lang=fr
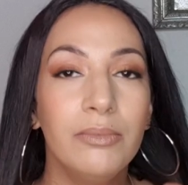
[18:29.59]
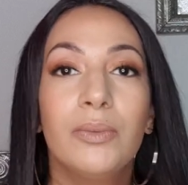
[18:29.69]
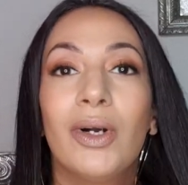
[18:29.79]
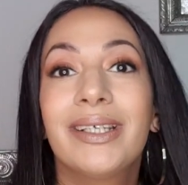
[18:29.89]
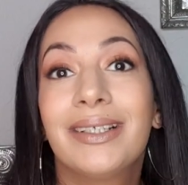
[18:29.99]
Mais
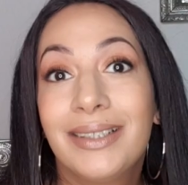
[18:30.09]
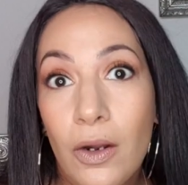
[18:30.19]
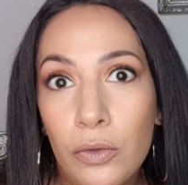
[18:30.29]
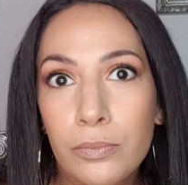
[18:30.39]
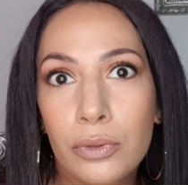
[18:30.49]
moi qui ai
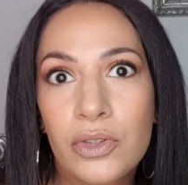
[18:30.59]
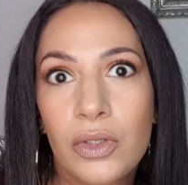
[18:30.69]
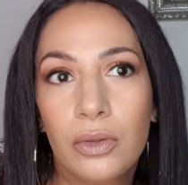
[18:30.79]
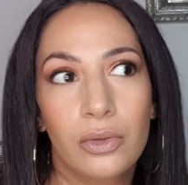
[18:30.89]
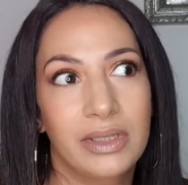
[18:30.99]

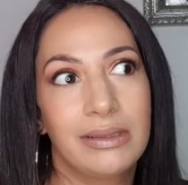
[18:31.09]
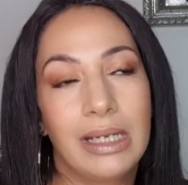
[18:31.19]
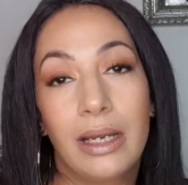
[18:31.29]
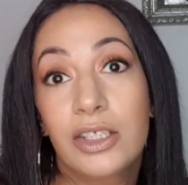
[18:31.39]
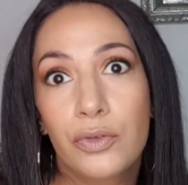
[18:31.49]
40%, donc ça veut dire un